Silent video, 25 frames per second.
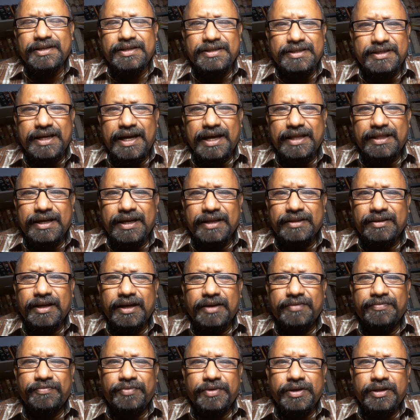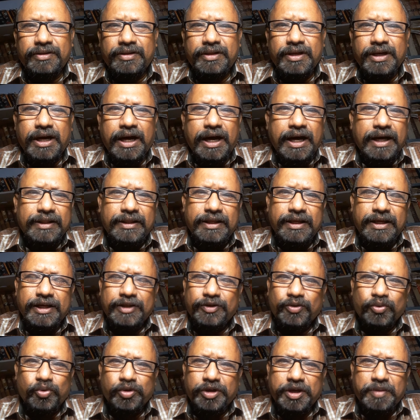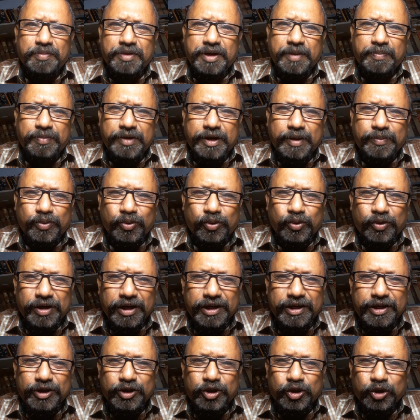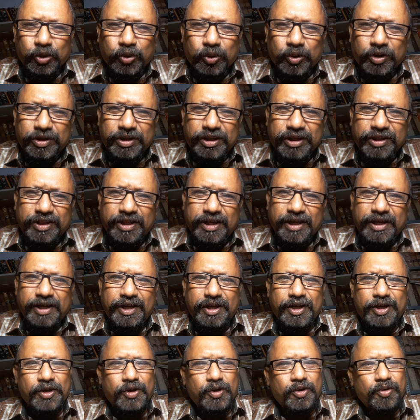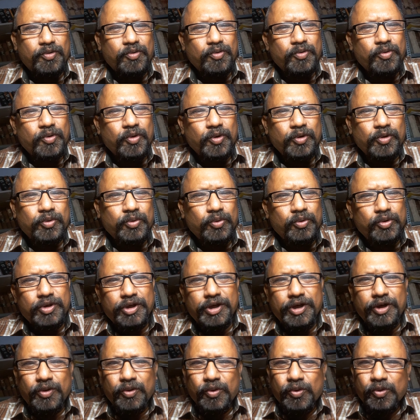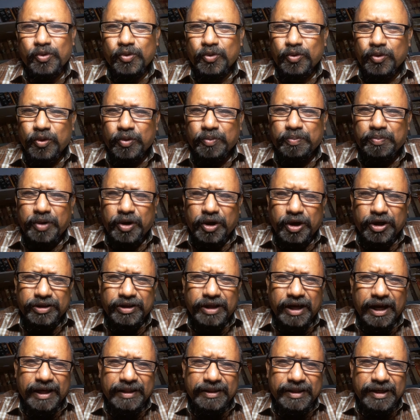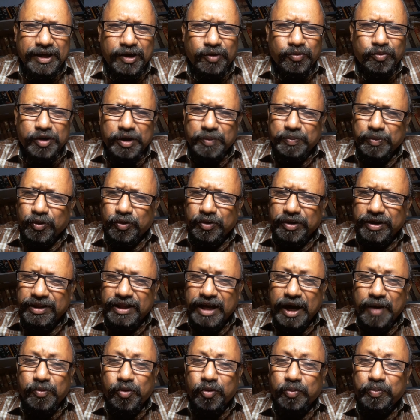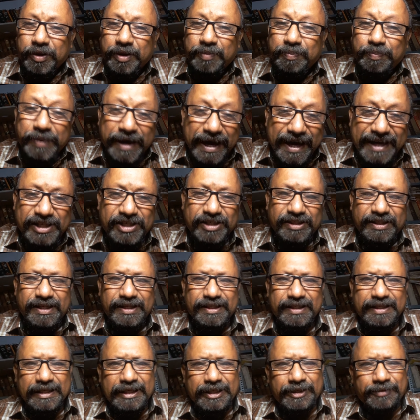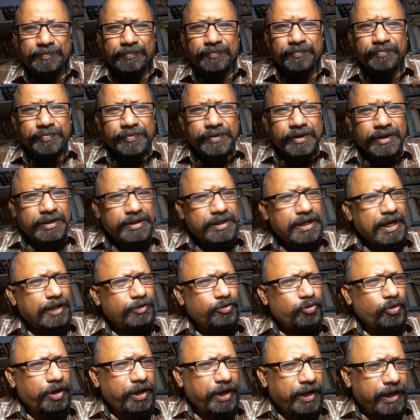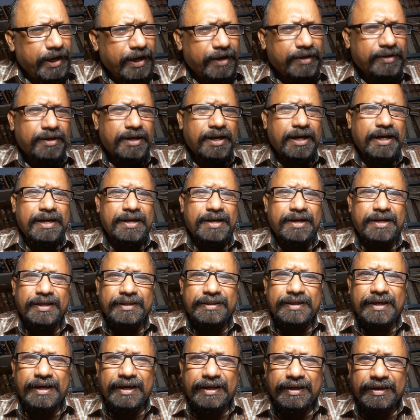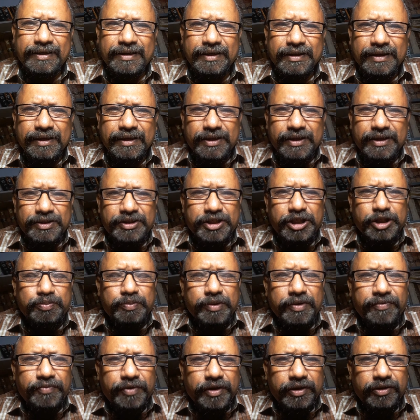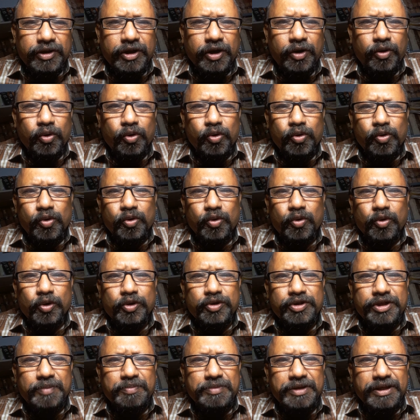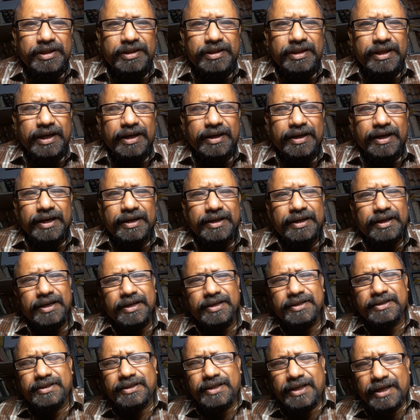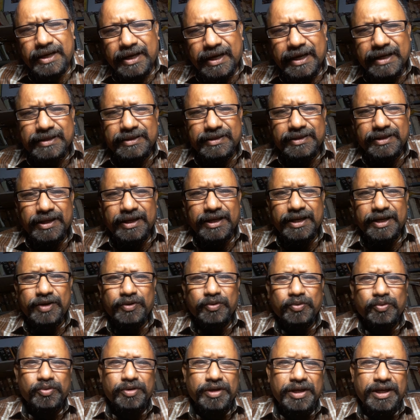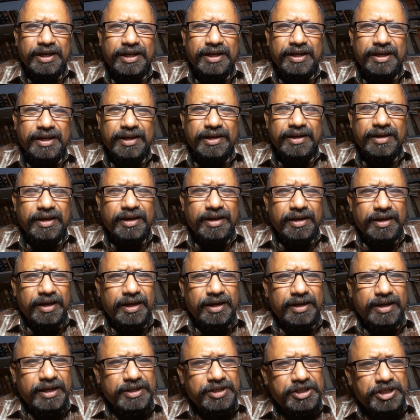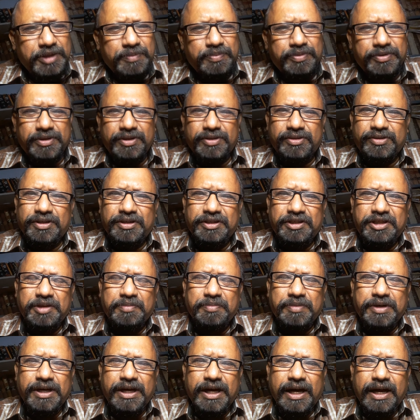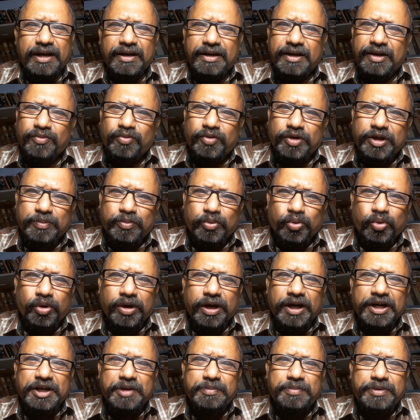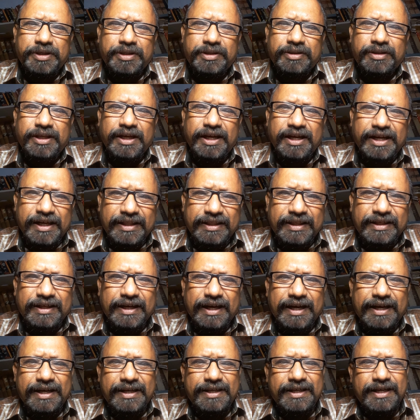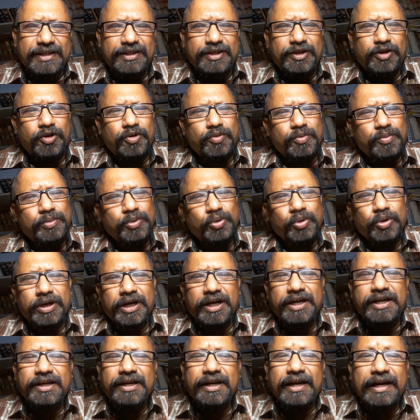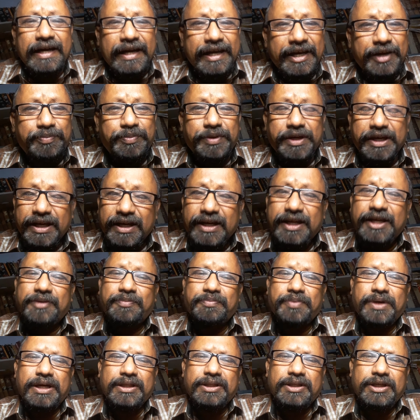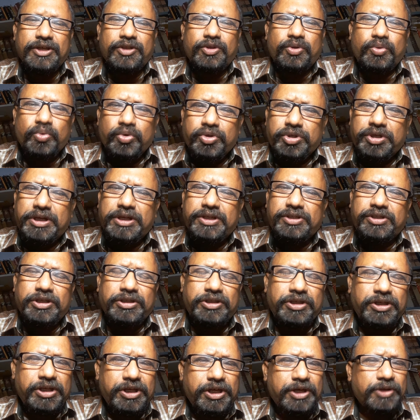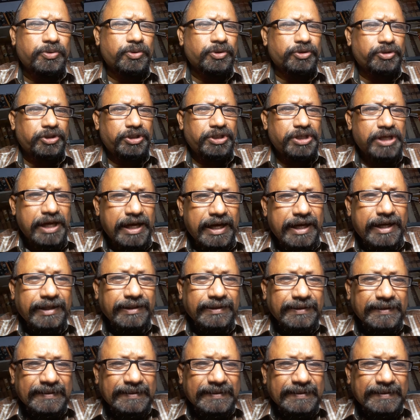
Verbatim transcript: ज़्यादातर वृद्ध आधे अधूरे में अपना भूखंड छोड़ देते हैं और उनको दूसरे लोगों को बहुत आधे औने पौने दामों पर बेच देते हैं यह तो एक कारण था जिसमें वृद्ध लोगों को ज़मीन देकर किस तरह से उन्हें एक अजीब सी स्थिति में डालकर उन्हें भूखंड भी देना दिखाया जाता है और वो भूखंड ले भी नहीं पाते हैं दूसरी स्थिति ये होती है